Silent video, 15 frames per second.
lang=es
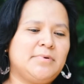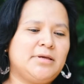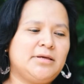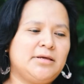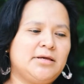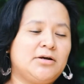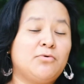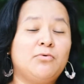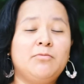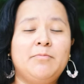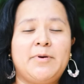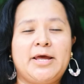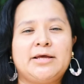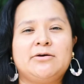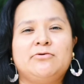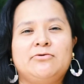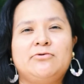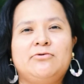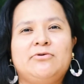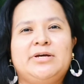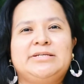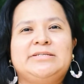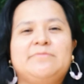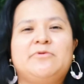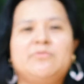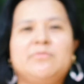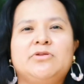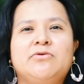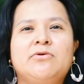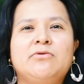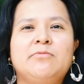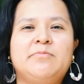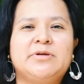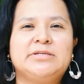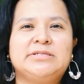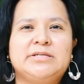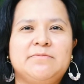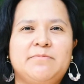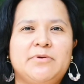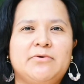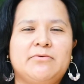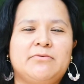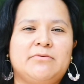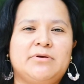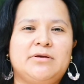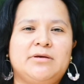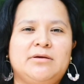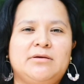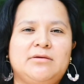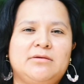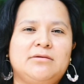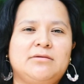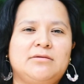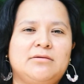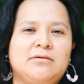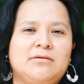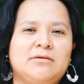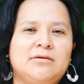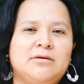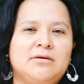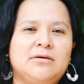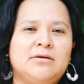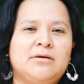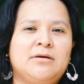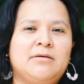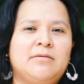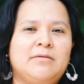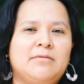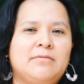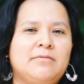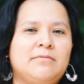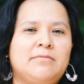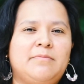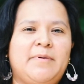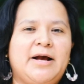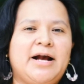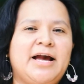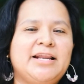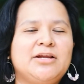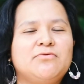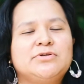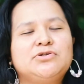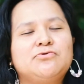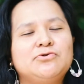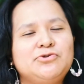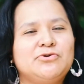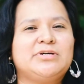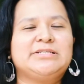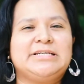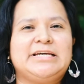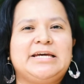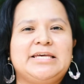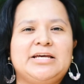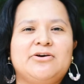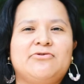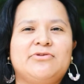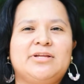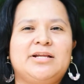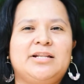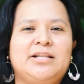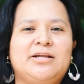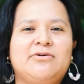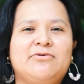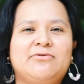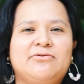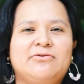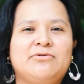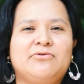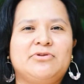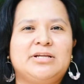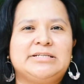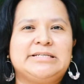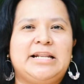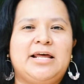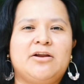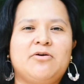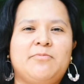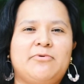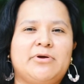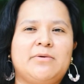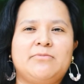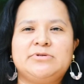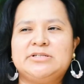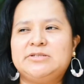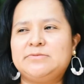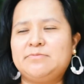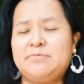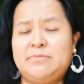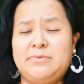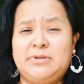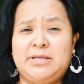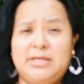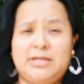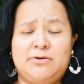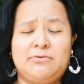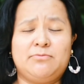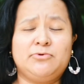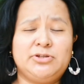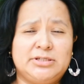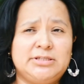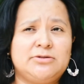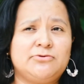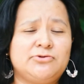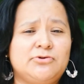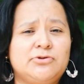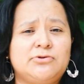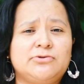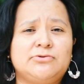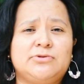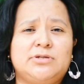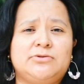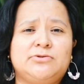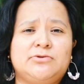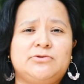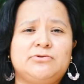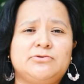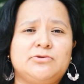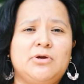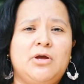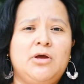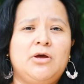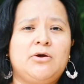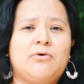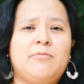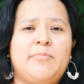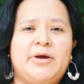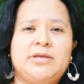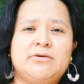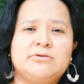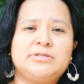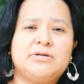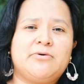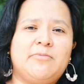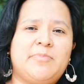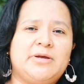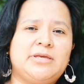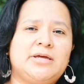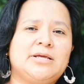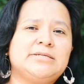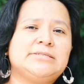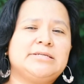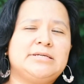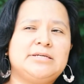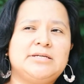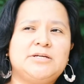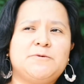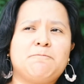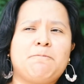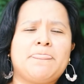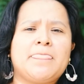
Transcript: eh, cumplan con lo que se prometió en un principio eh, pagar y no es justo que se queden con el, con, el salario porque muchas de, muchas de nosotros o de nosotros compañeros y compañeras eh,